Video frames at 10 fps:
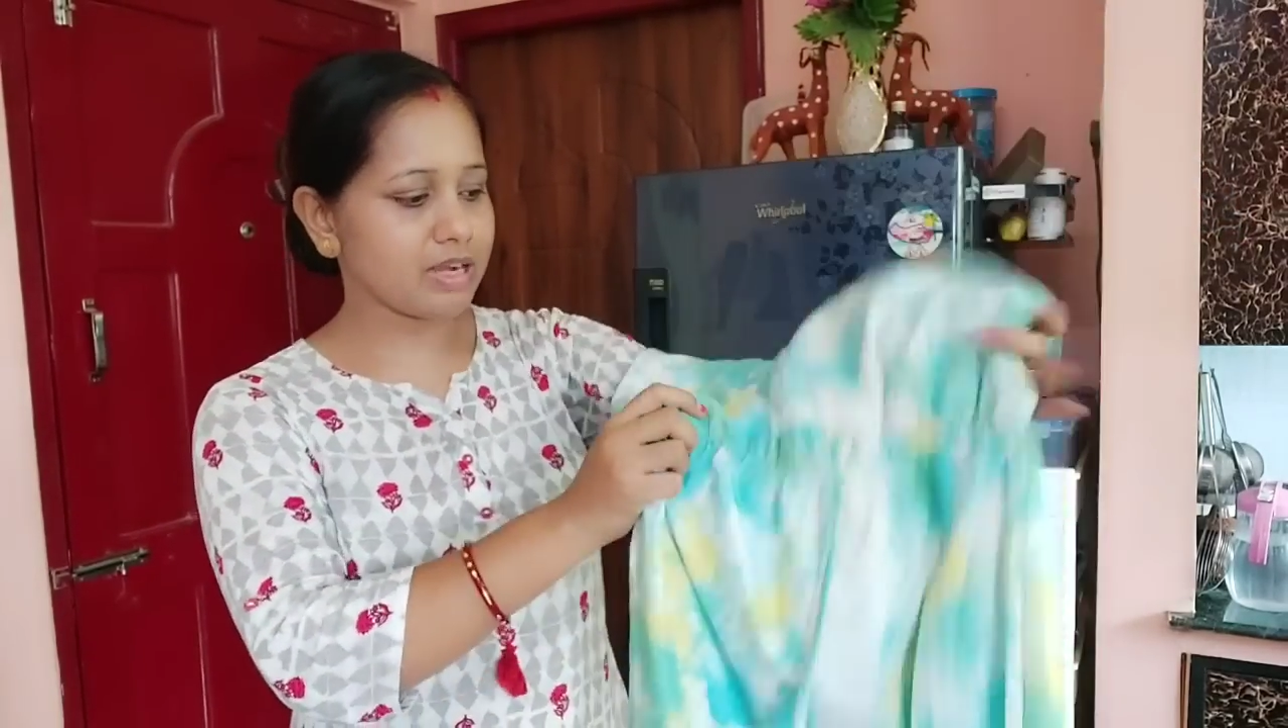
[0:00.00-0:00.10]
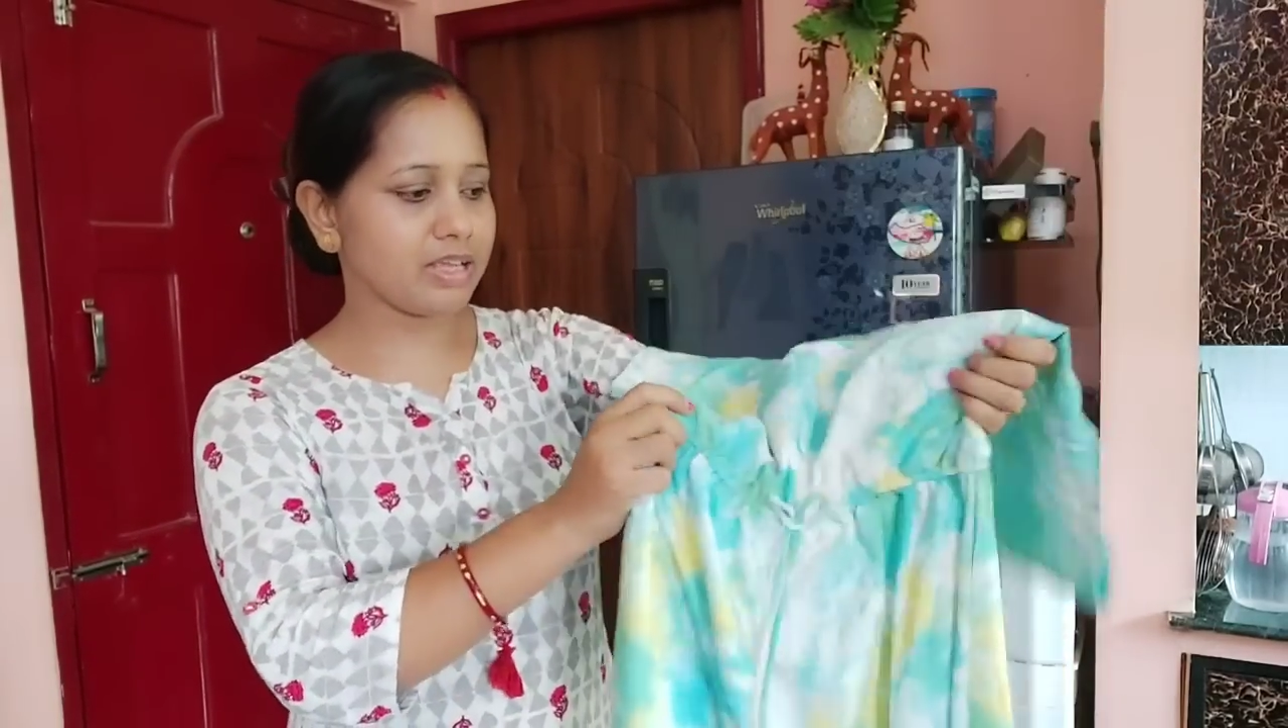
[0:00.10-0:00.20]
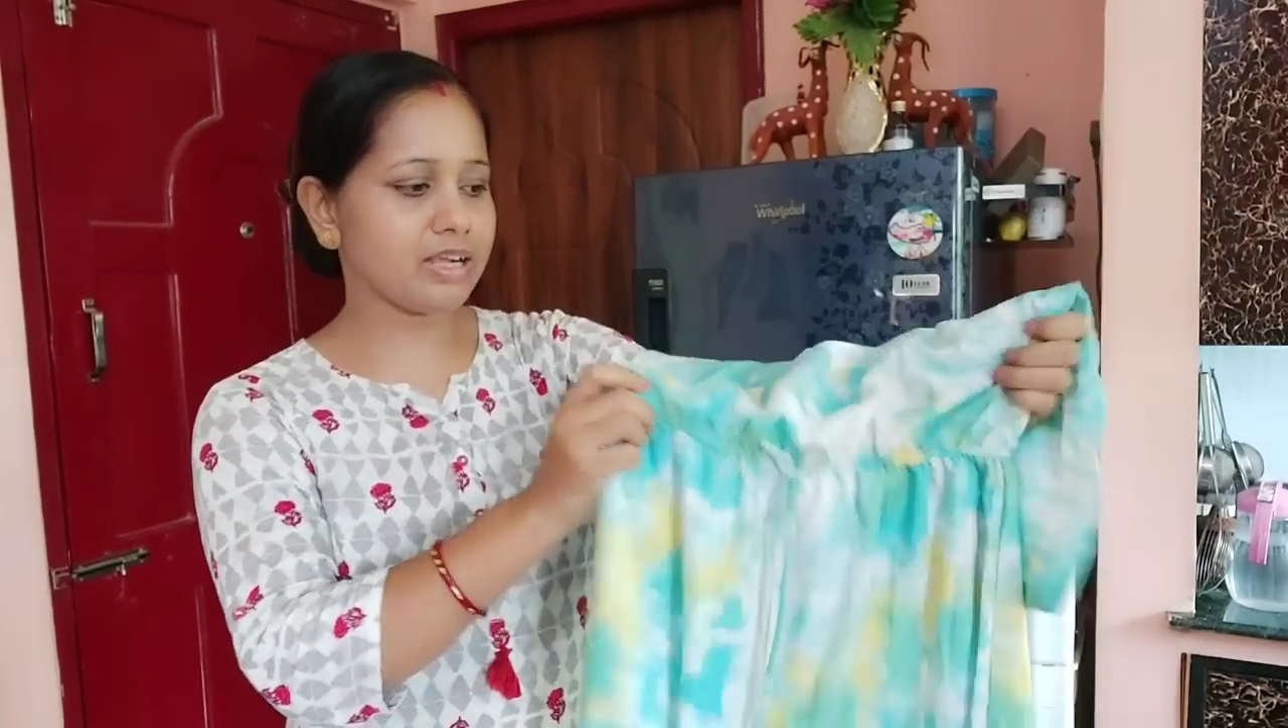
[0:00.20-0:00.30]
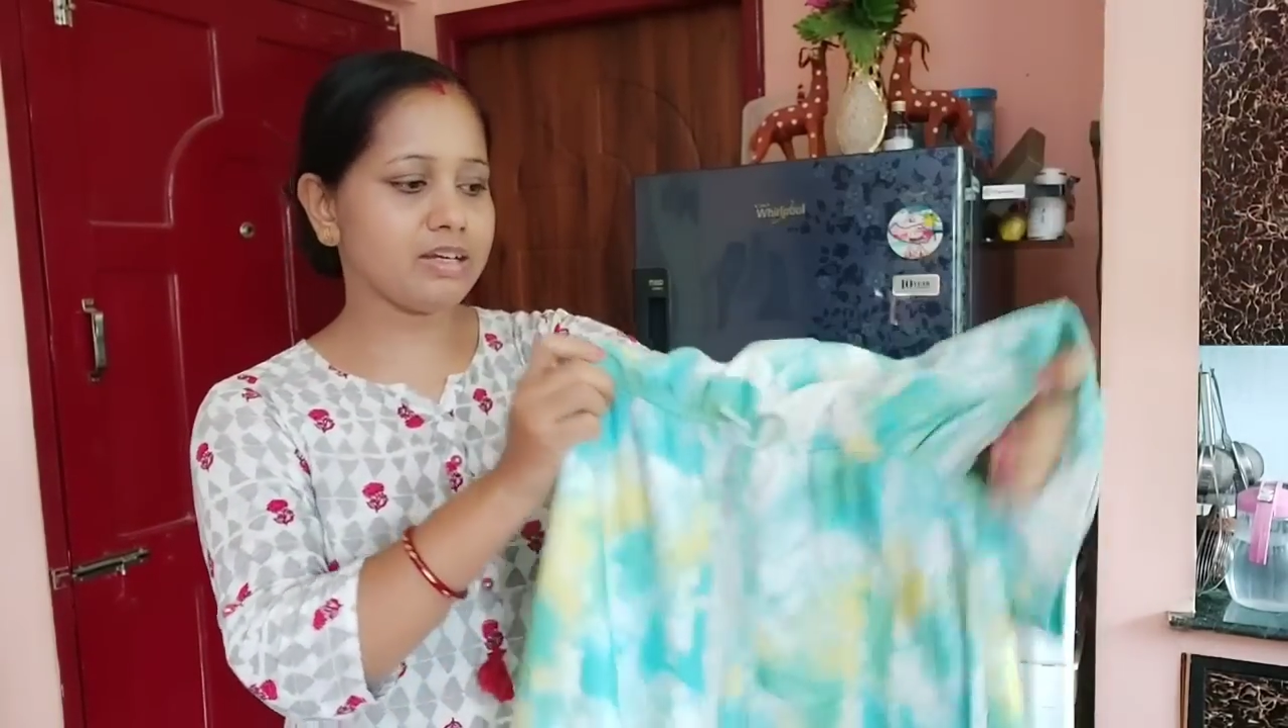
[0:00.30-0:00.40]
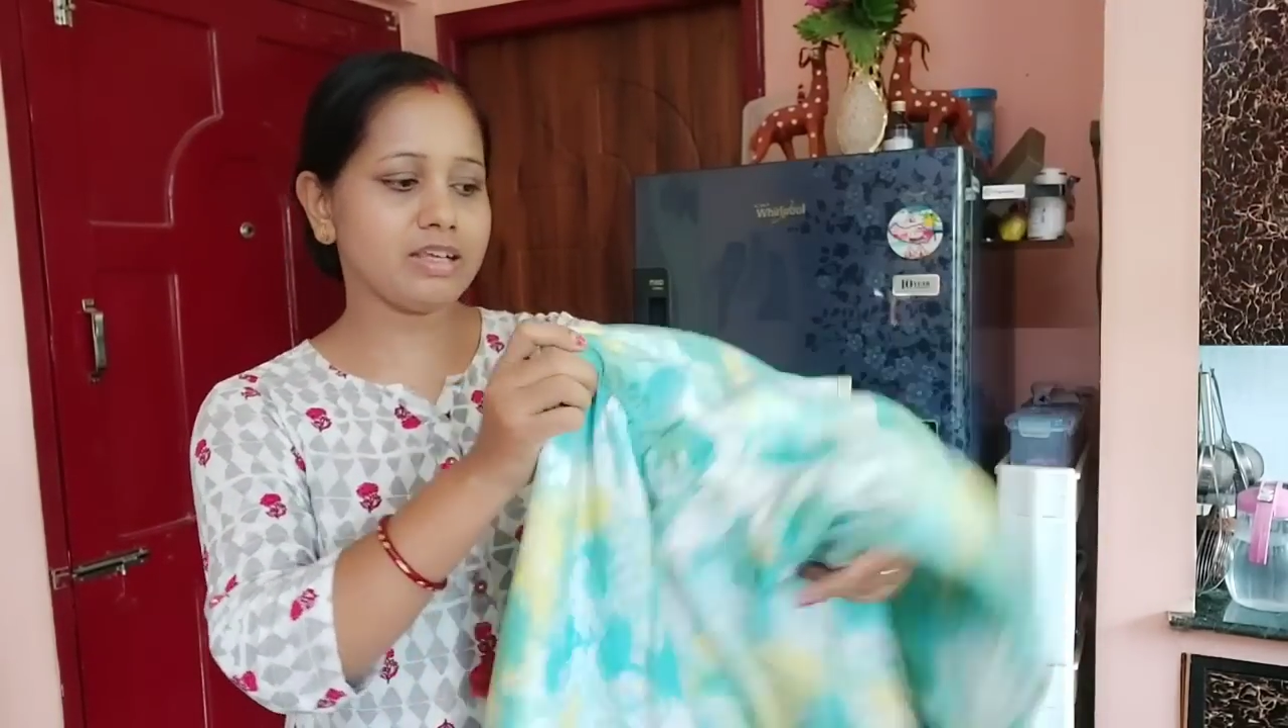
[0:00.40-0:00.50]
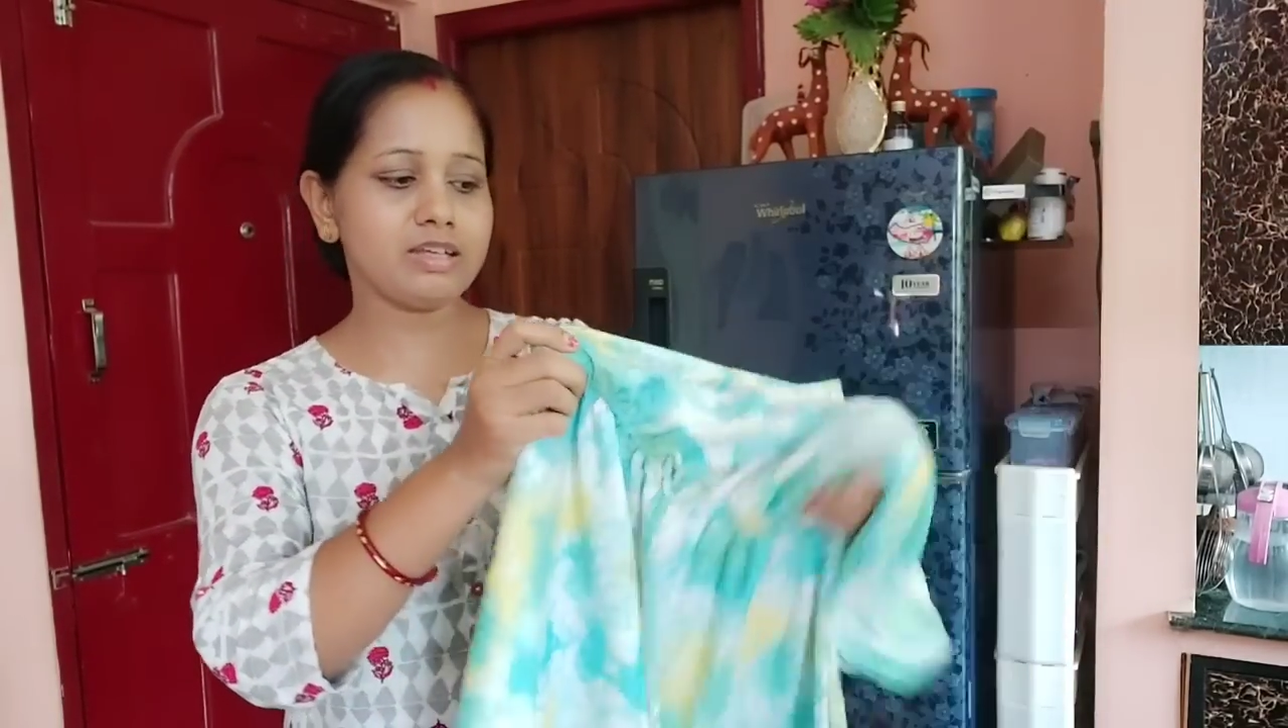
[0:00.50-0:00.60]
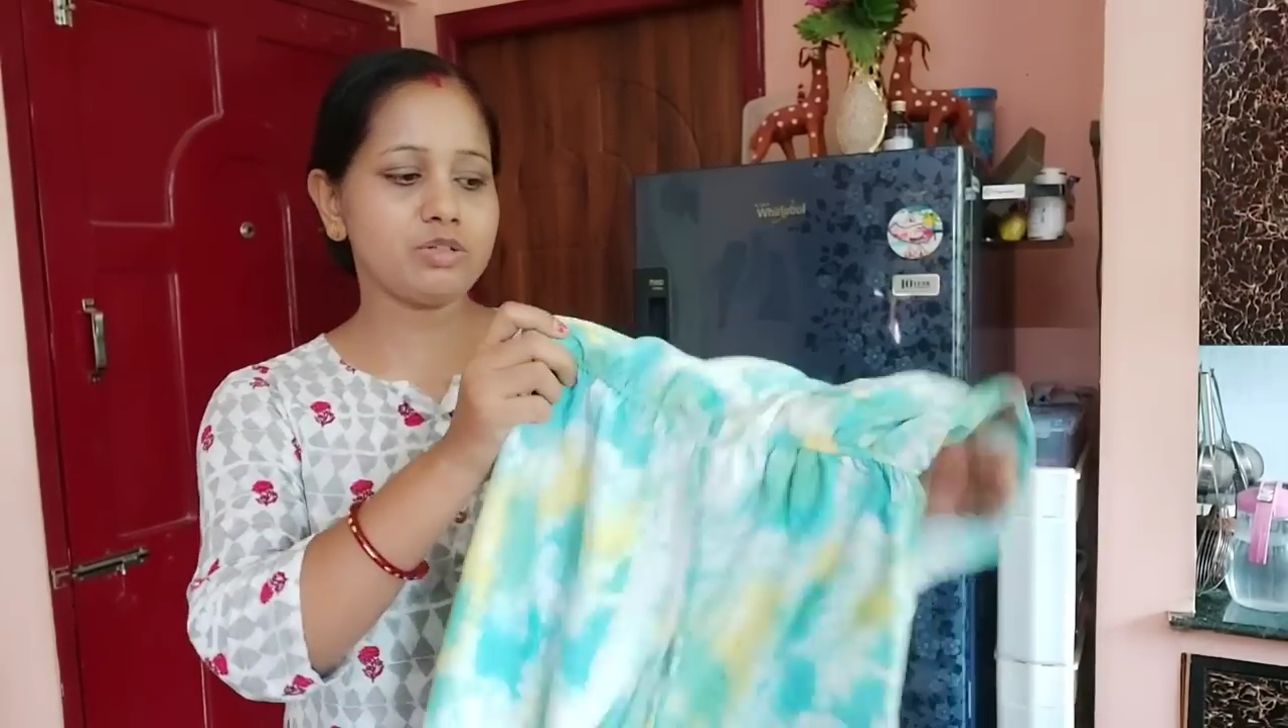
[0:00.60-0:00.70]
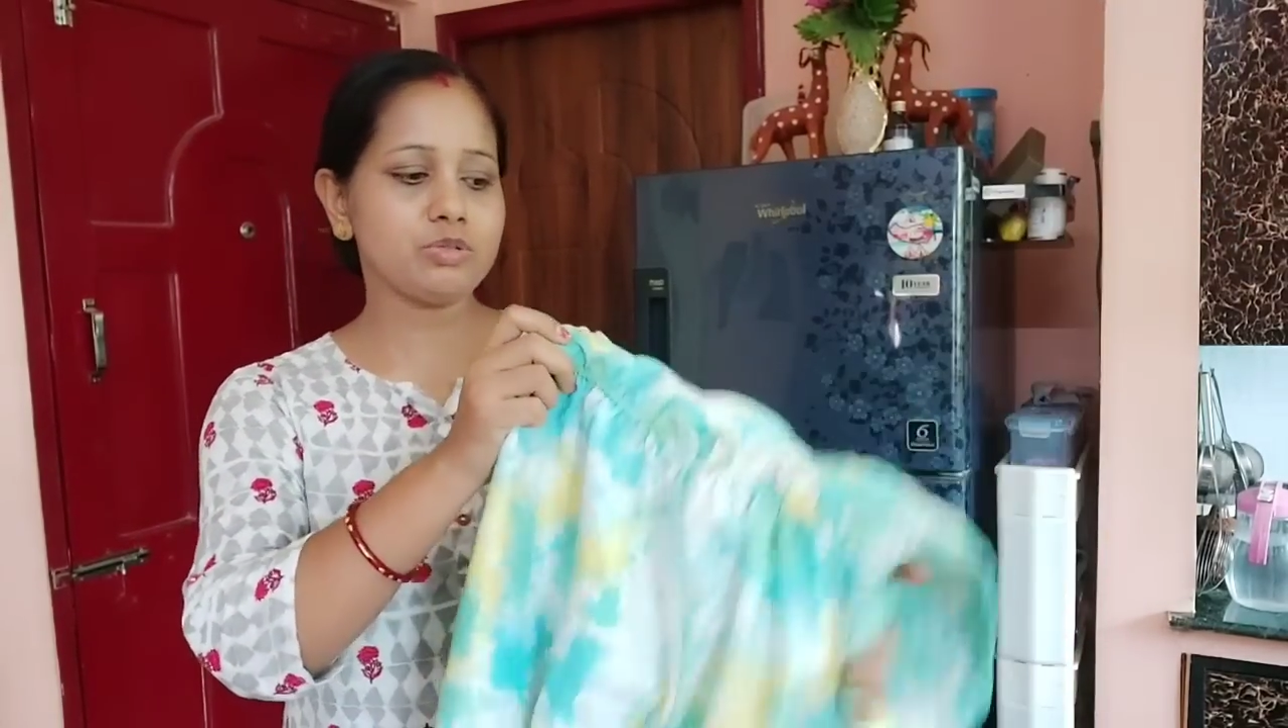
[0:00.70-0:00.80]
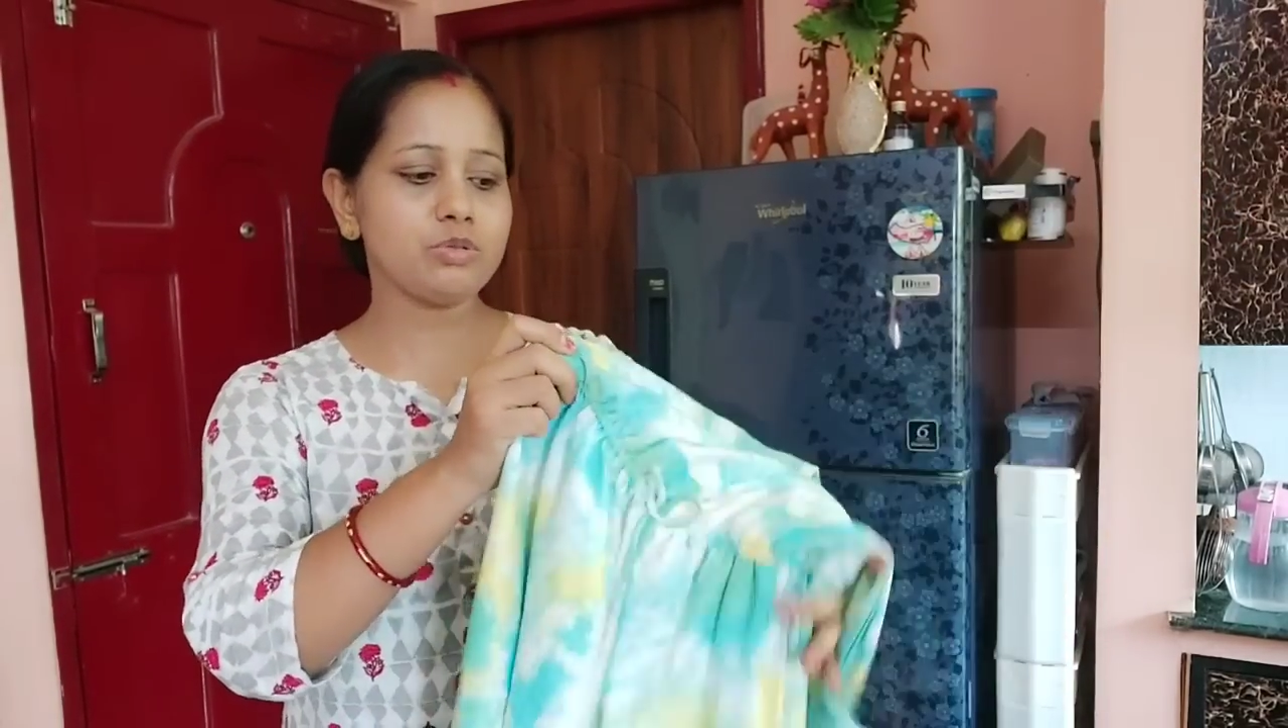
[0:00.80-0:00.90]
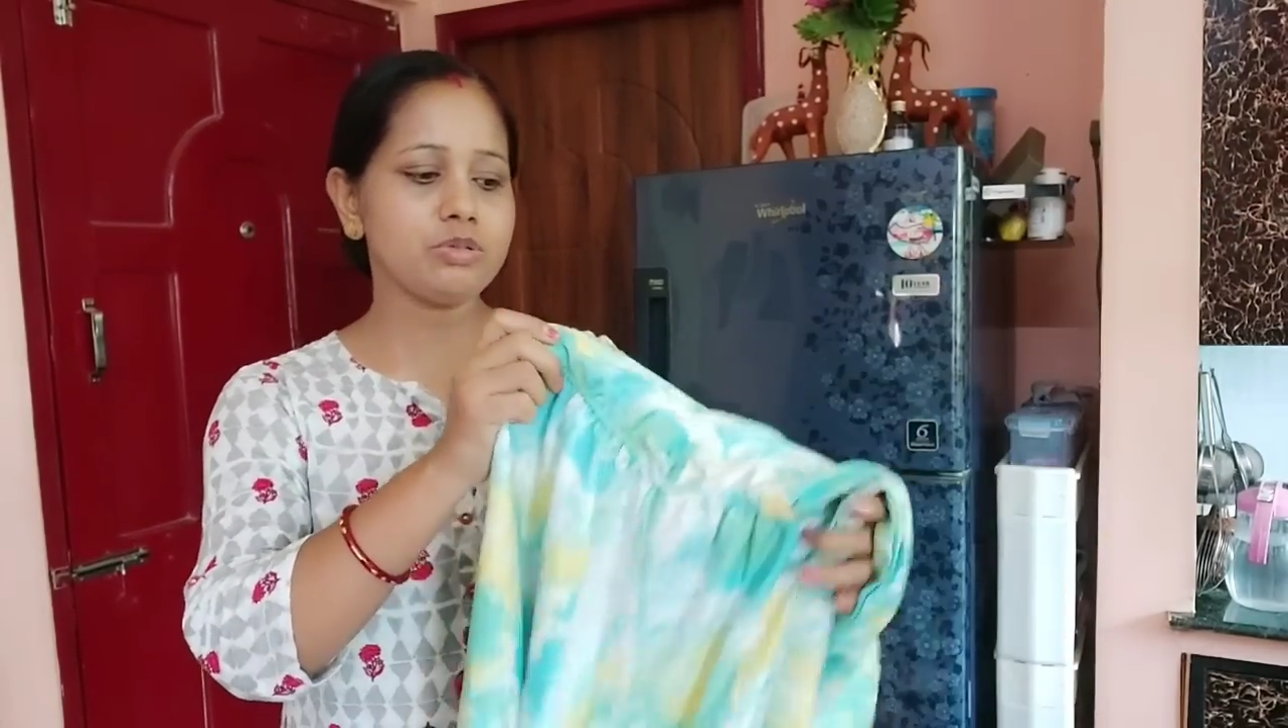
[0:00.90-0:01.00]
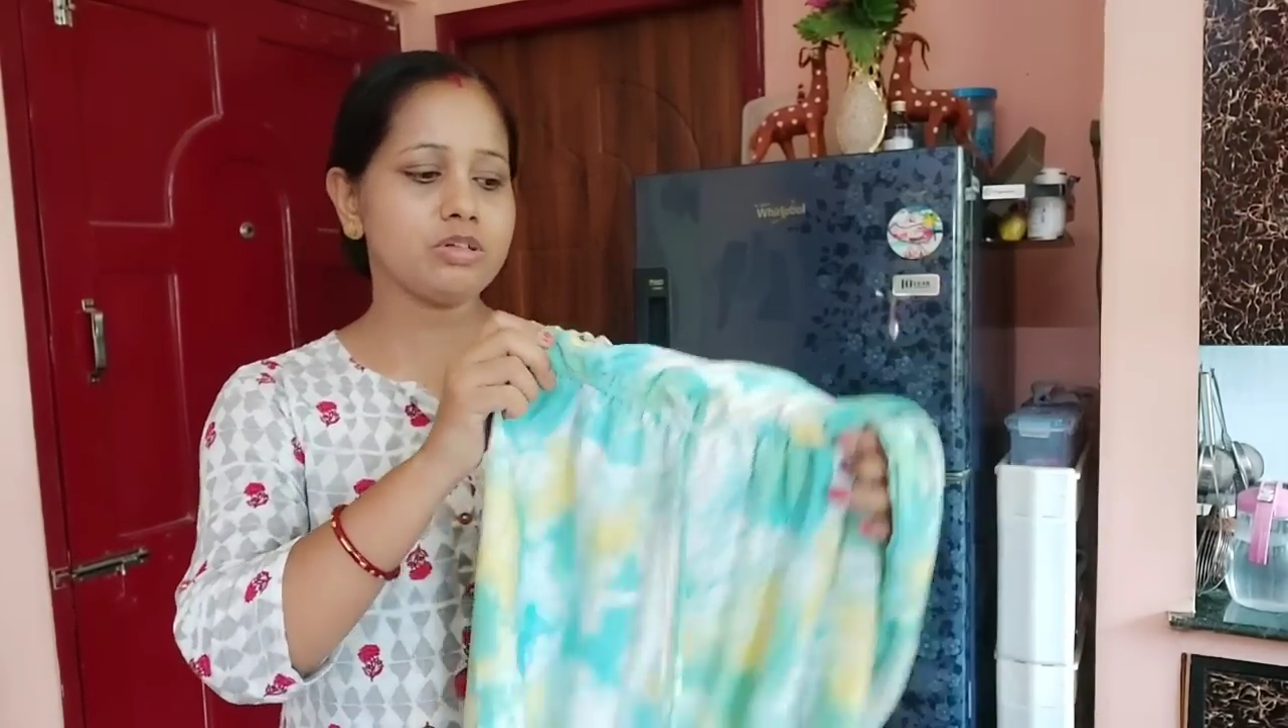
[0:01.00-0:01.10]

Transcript: আর এখানটা একটু